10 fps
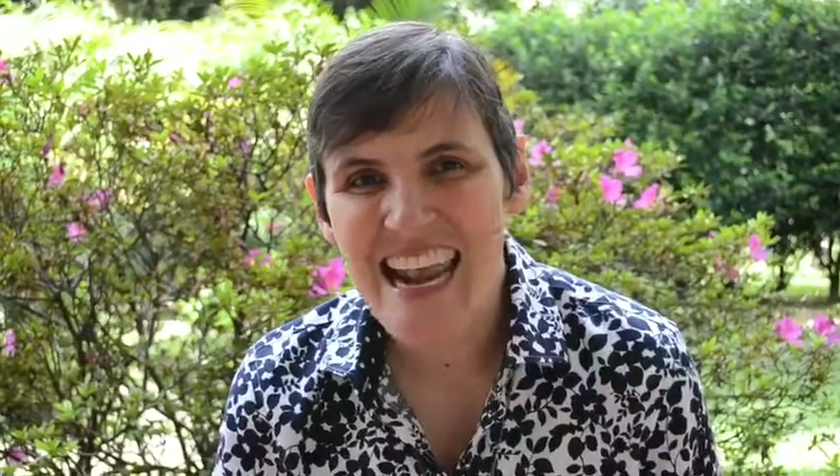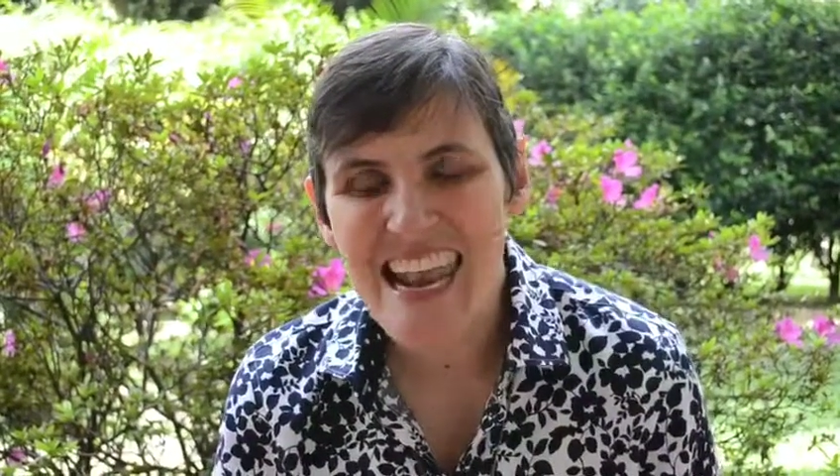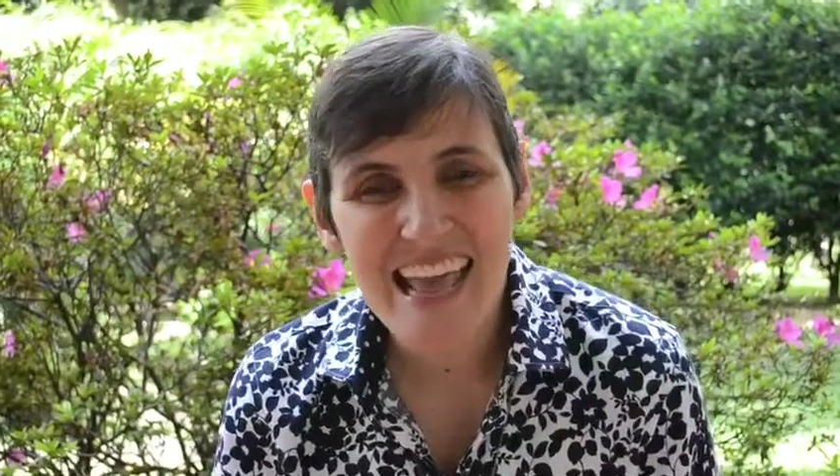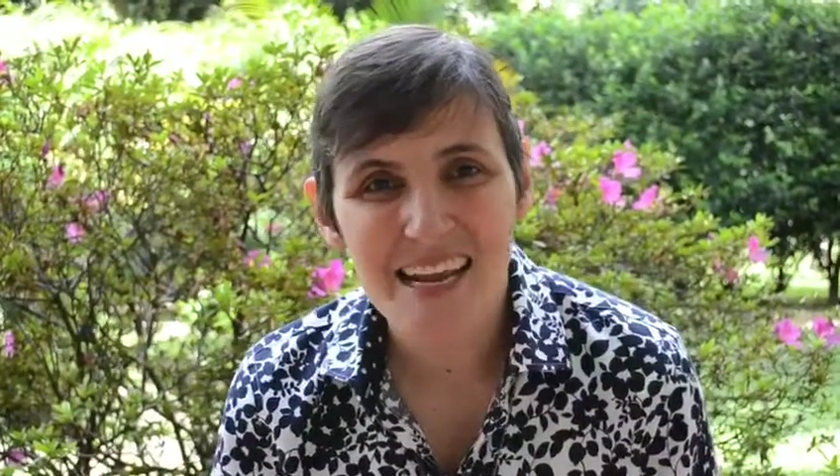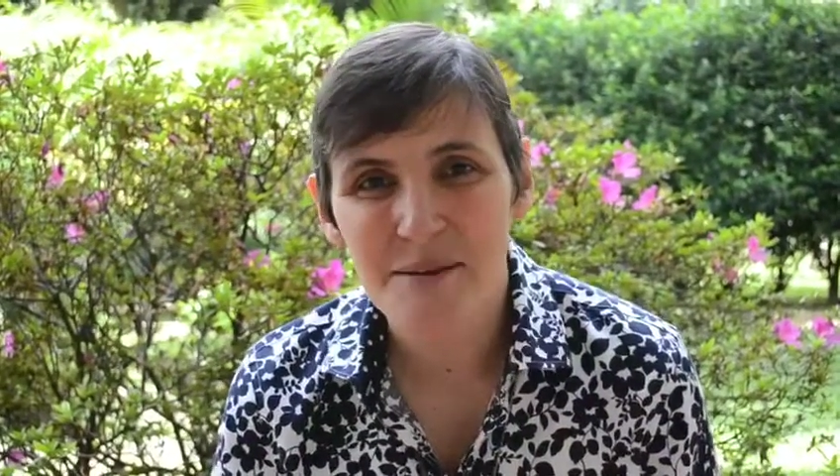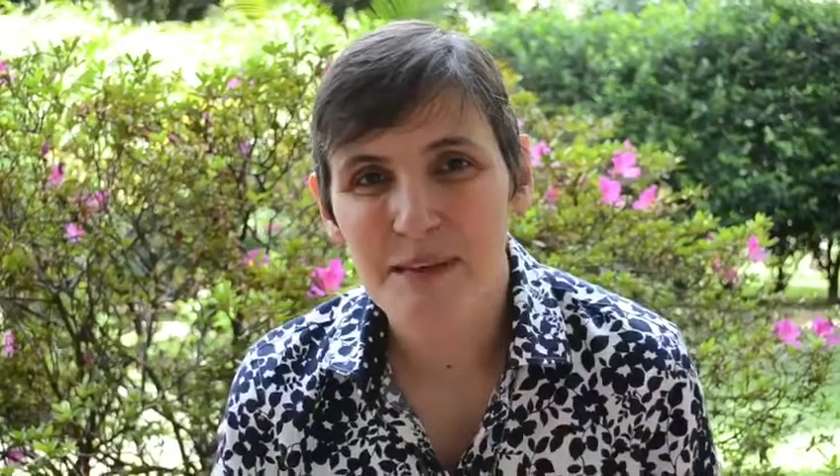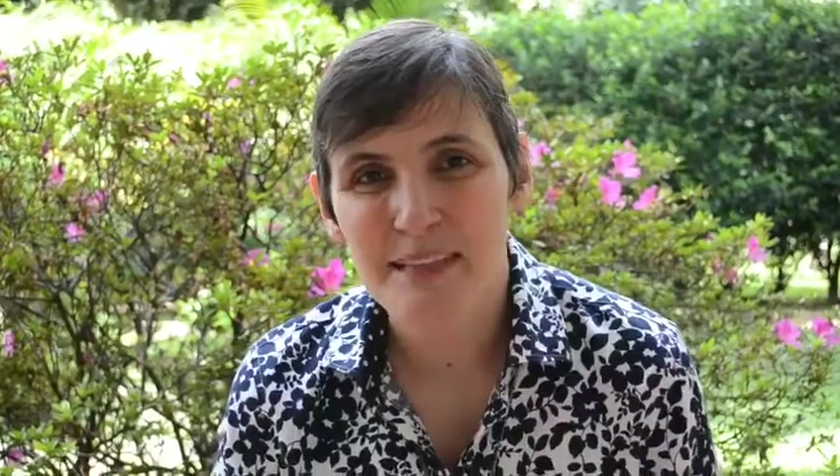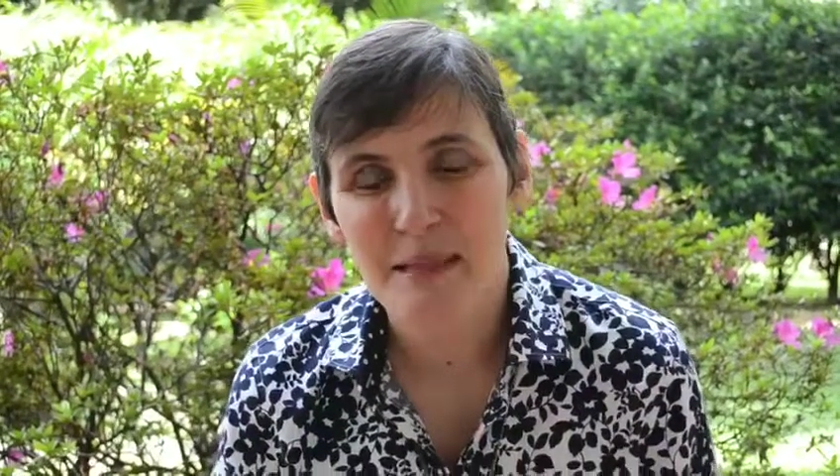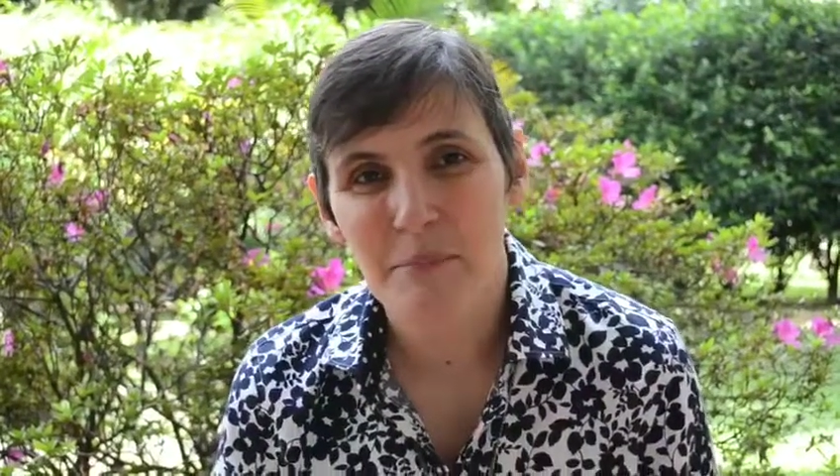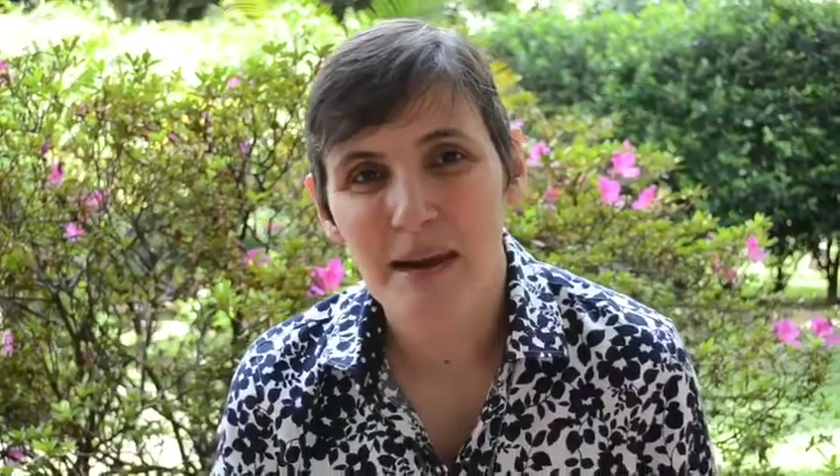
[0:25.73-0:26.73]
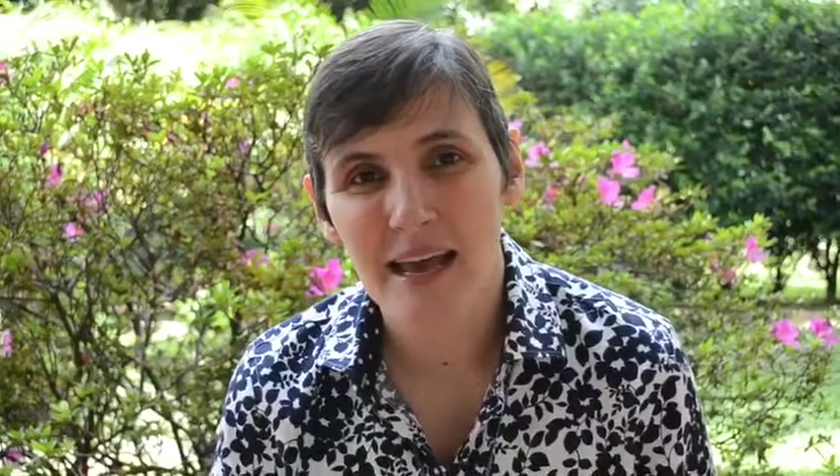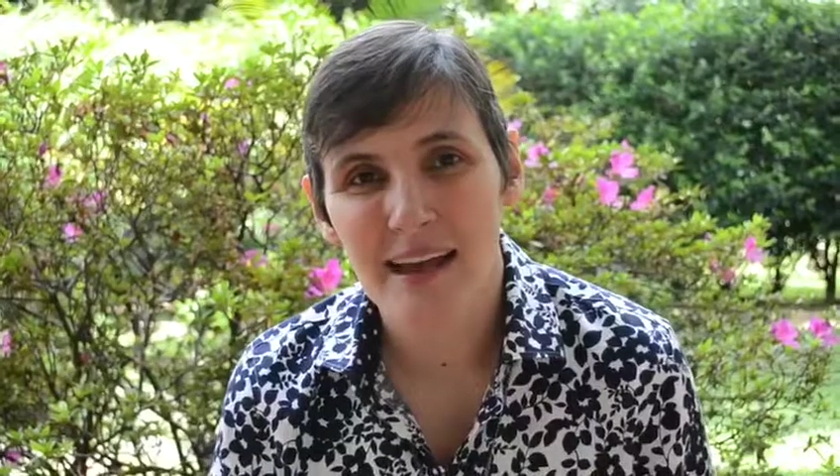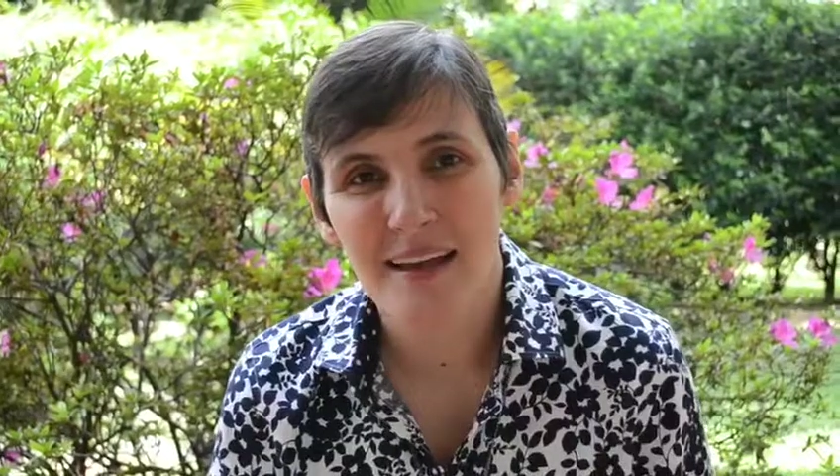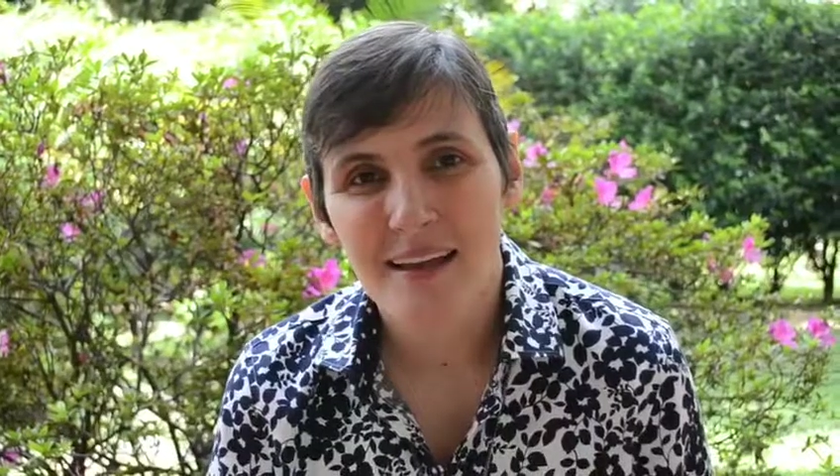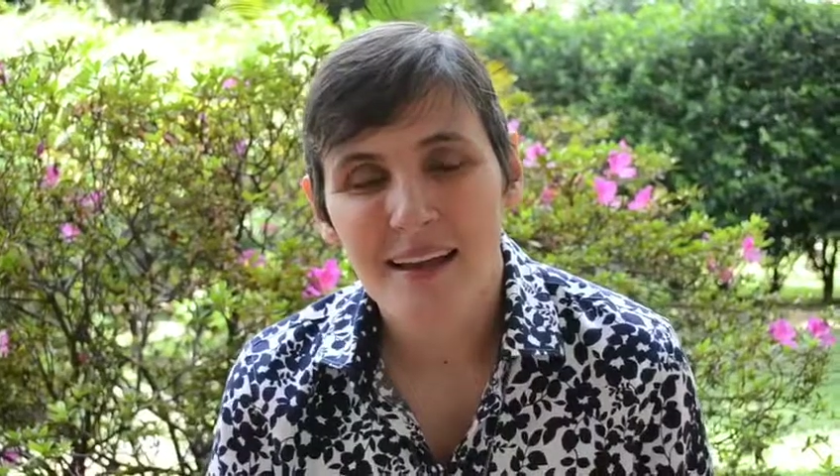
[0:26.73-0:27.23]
alegremente para,